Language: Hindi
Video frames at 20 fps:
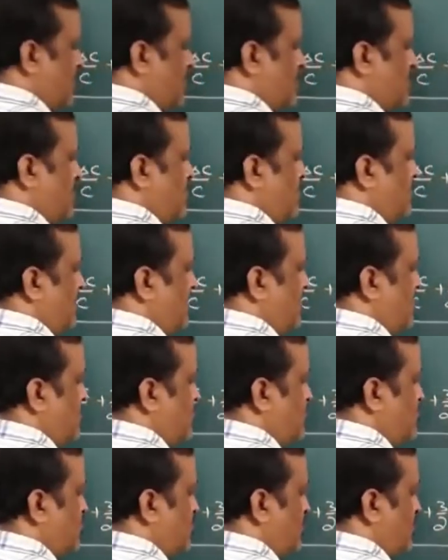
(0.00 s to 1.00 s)
कितना हो जाएगा
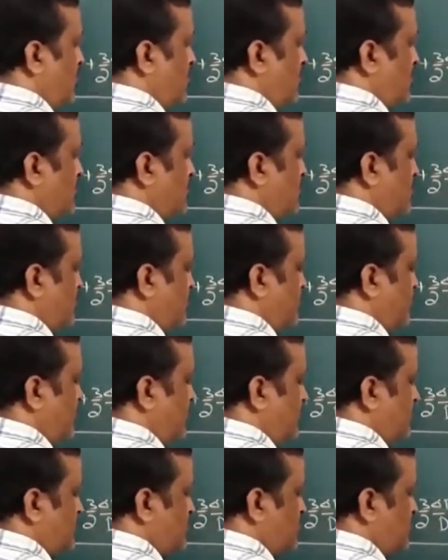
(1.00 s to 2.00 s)
थ्री
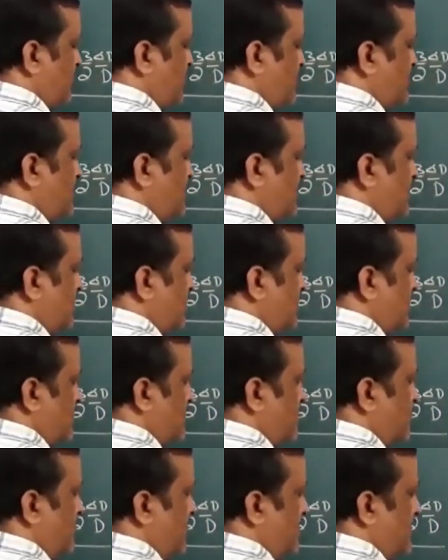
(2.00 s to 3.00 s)
प्लस सिक्स
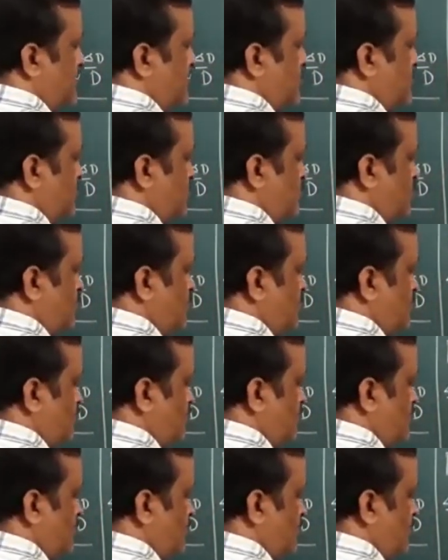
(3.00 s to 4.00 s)
प्लस टू
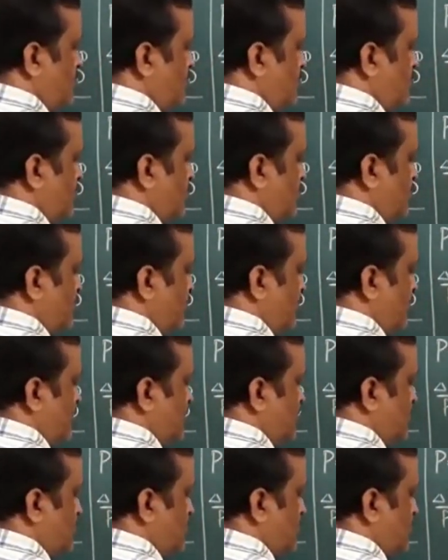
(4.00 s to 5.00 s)
plus
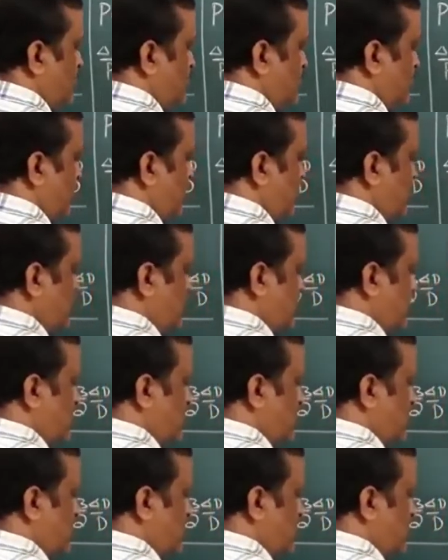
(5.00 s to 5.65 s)
2 that is